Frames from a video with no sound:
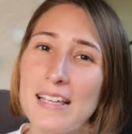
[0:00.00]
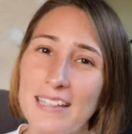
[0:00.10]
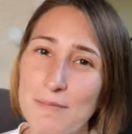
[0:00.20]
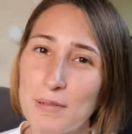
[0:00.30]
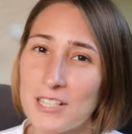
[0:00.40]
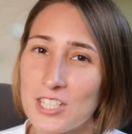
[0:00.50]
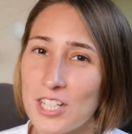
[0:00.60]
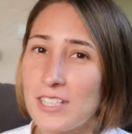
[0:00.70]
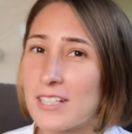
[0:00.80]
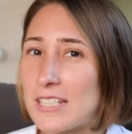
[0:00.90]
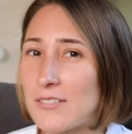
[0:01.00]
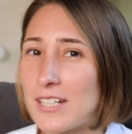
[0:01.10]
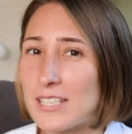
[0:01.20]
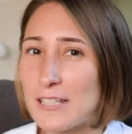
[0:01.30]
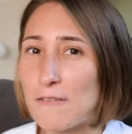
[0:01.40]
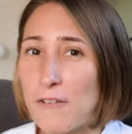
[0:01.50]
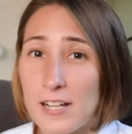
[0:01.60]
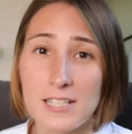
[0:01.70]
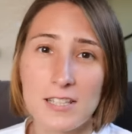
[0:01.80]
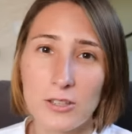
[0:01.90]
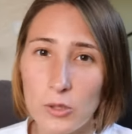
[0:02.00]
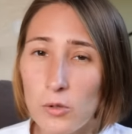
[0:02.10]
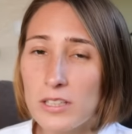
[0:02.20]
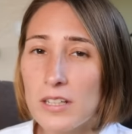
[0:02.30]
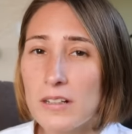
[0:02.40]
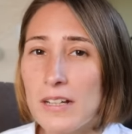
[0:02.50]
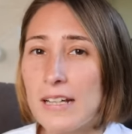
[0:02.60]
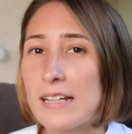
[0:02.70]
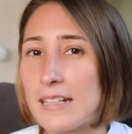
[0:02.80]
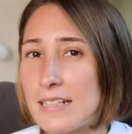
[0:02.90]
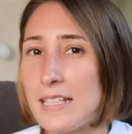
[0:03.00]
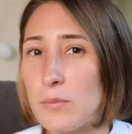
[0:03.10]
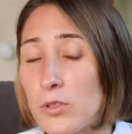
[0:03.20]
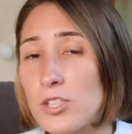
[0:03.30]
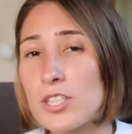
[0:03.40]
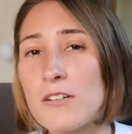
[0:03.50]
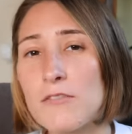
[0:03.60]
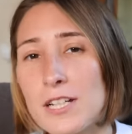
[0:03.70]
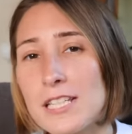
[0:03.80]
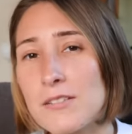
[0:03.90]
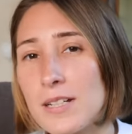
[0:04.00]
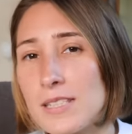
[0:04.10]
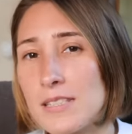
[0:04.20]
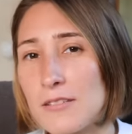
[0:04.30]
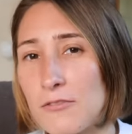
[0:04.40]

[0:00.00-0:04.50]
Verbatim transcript: Есть приложение, называется Fast Doctor, где можно вызвать